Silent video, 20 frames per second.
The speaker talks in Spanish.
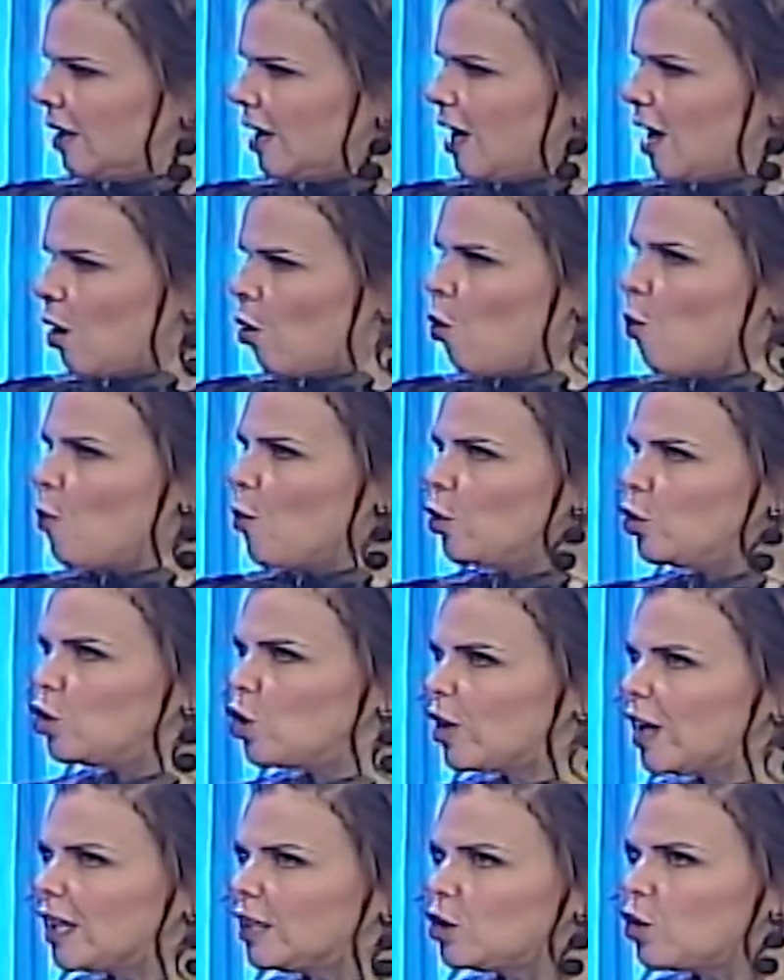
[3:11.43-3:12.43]
Eh, un
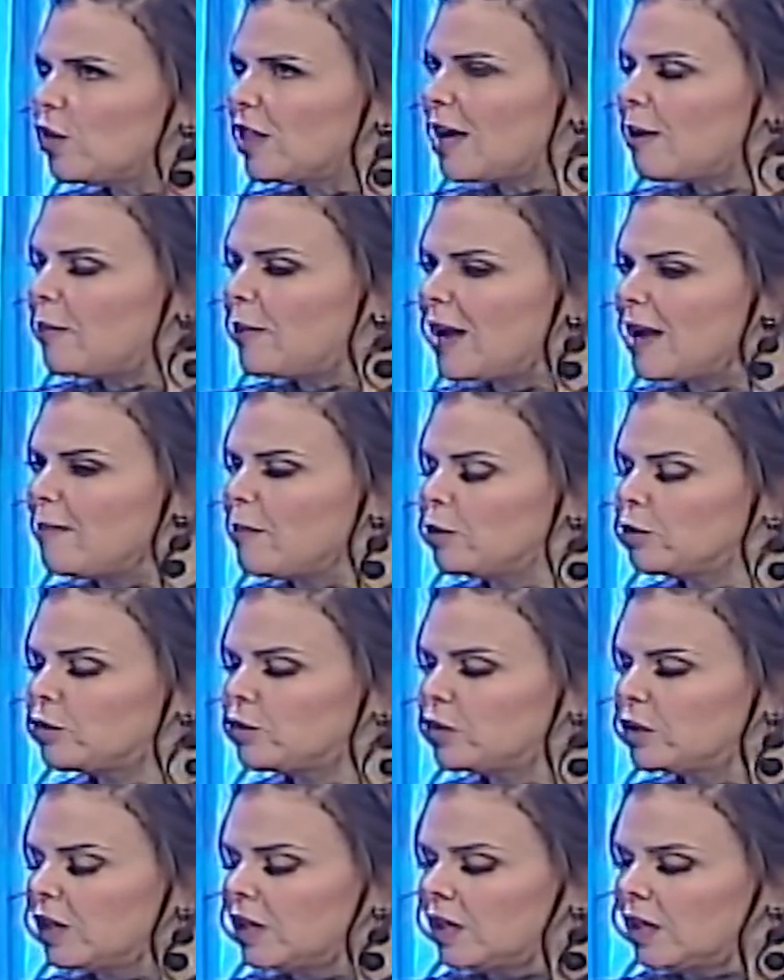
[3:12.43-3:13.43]
mundo que todas
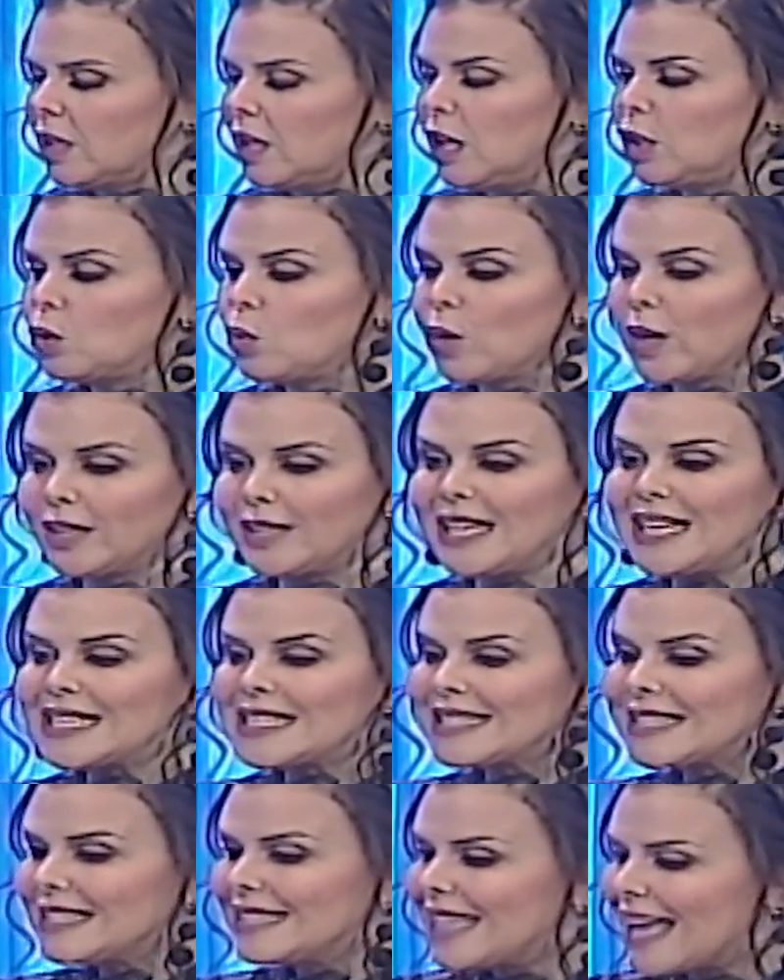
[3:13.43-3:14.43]
vemos y tú que
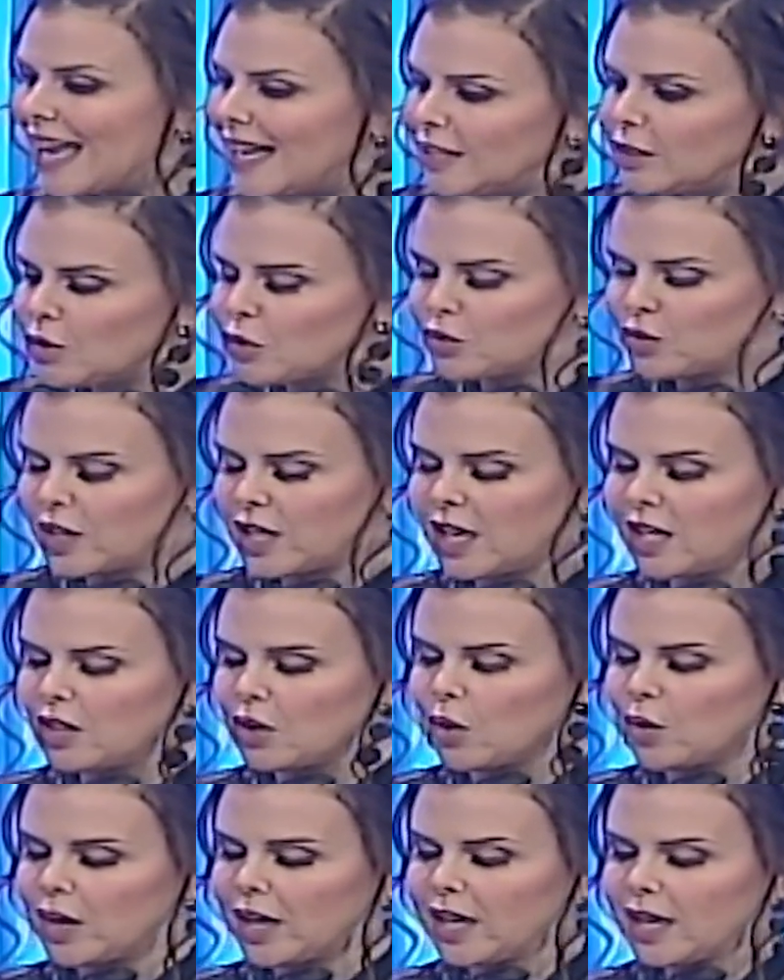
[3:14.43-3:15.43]
tienes tantos
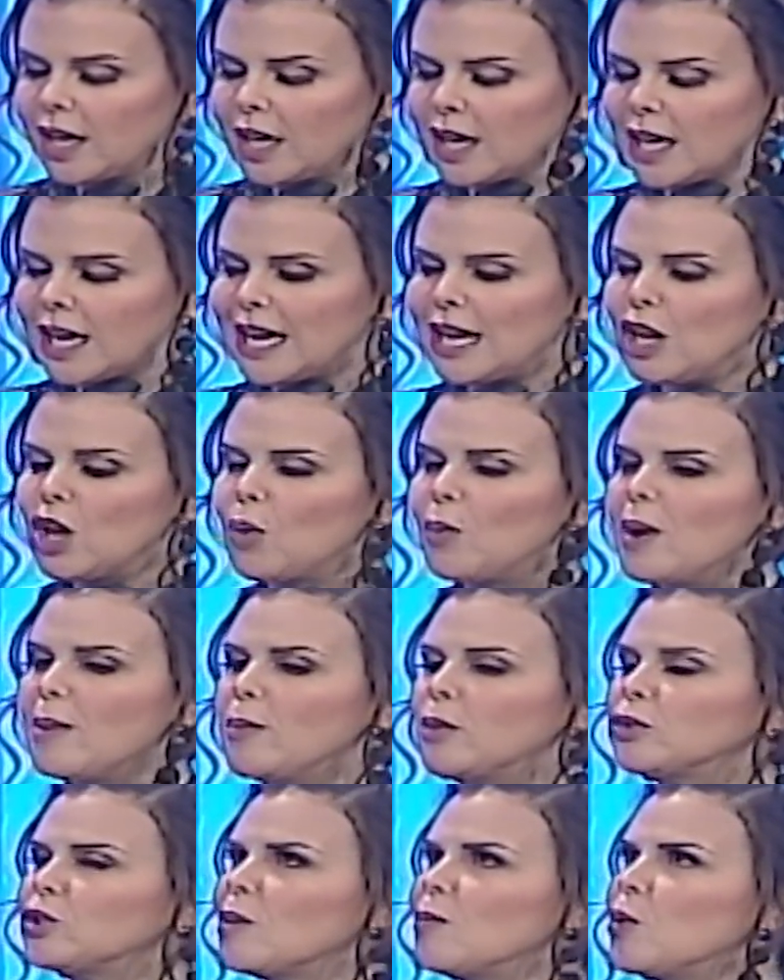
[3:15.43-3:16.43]
seguidores y lo
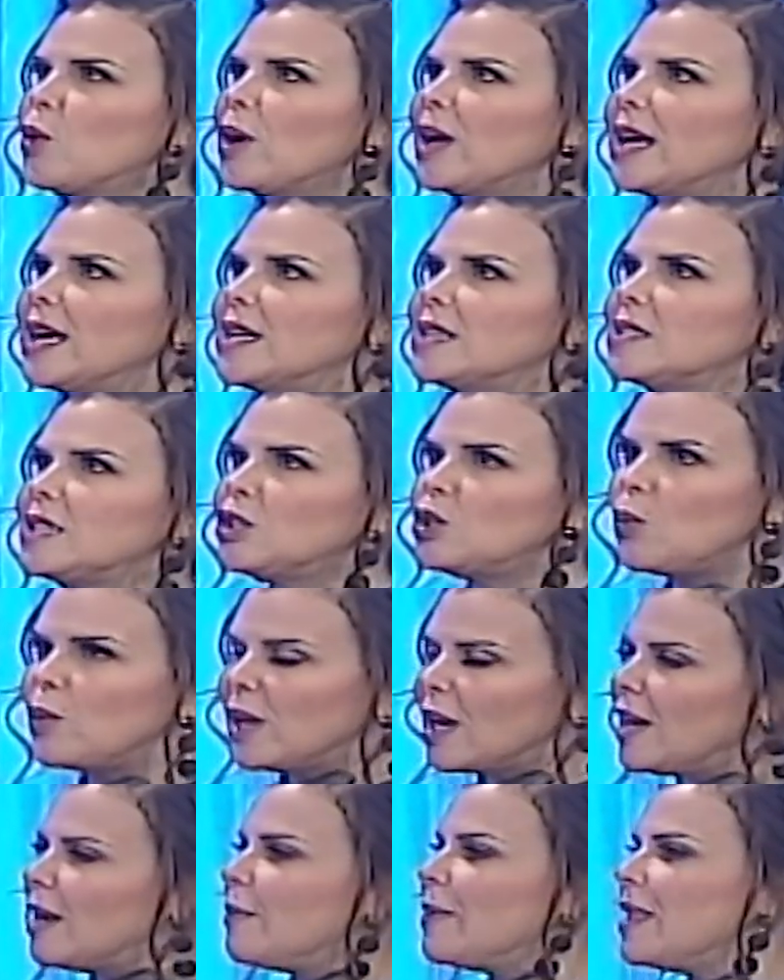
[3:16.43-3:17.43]
vemos como que si
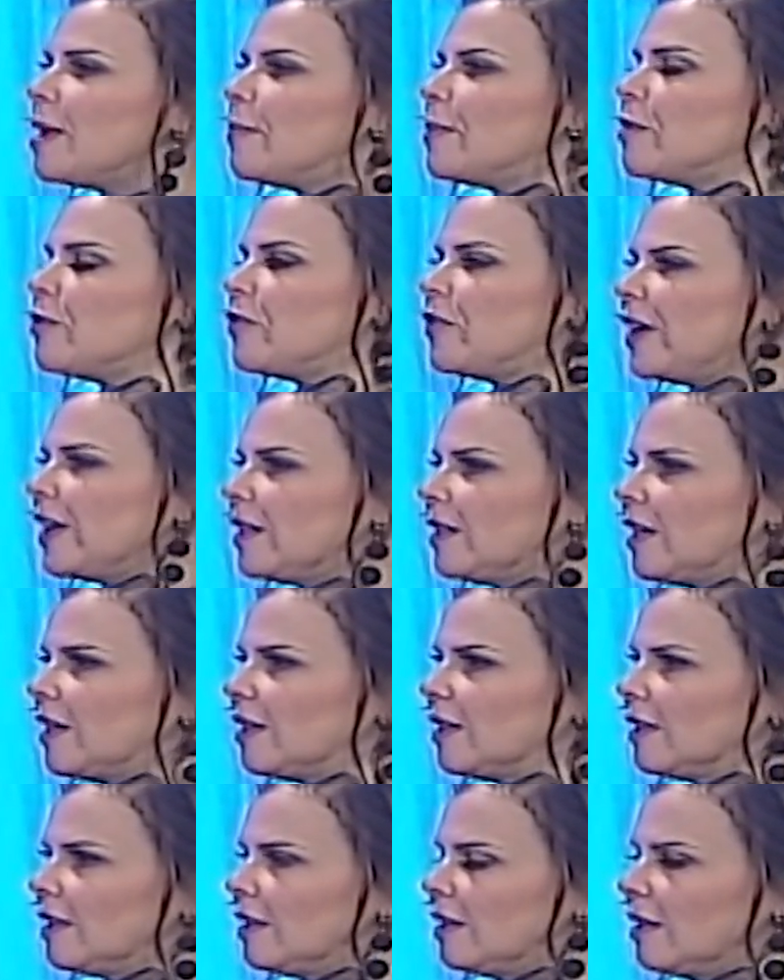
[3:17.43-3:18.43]
tuvieran la vida perfecta,
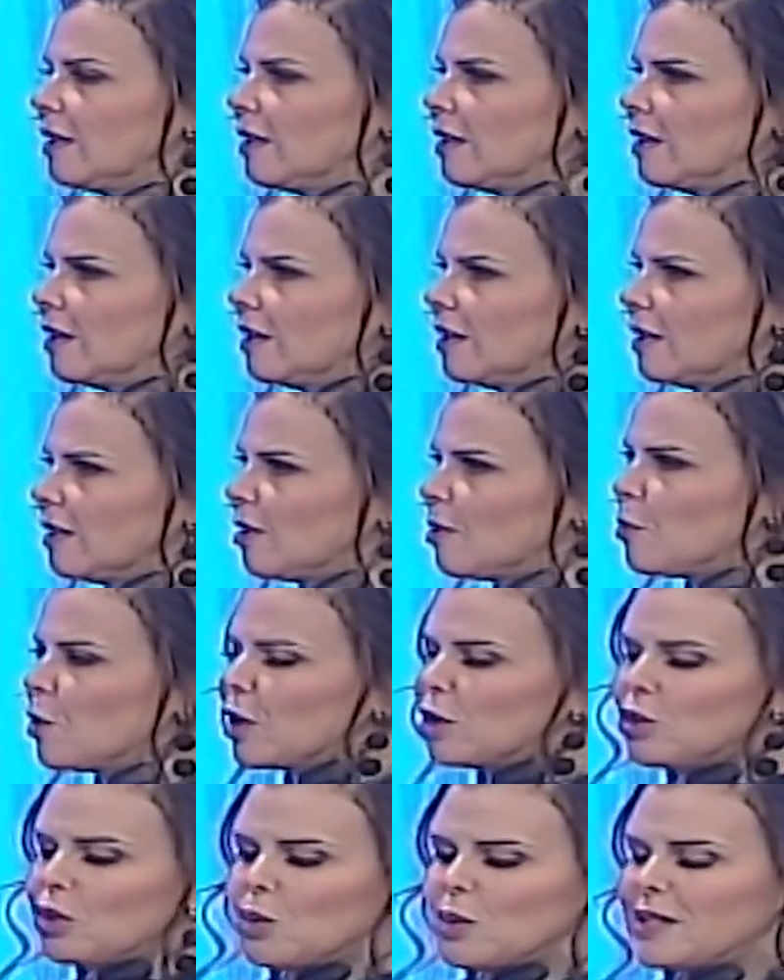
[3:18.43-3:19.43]
como
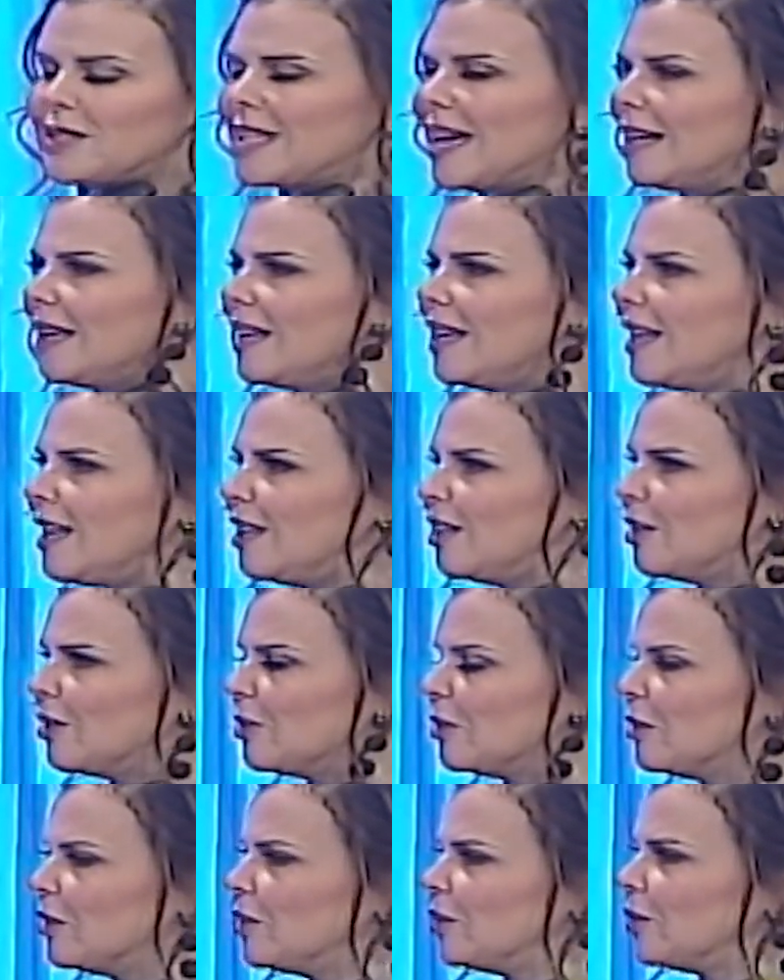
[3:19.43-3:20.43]
que todo es tan lindo.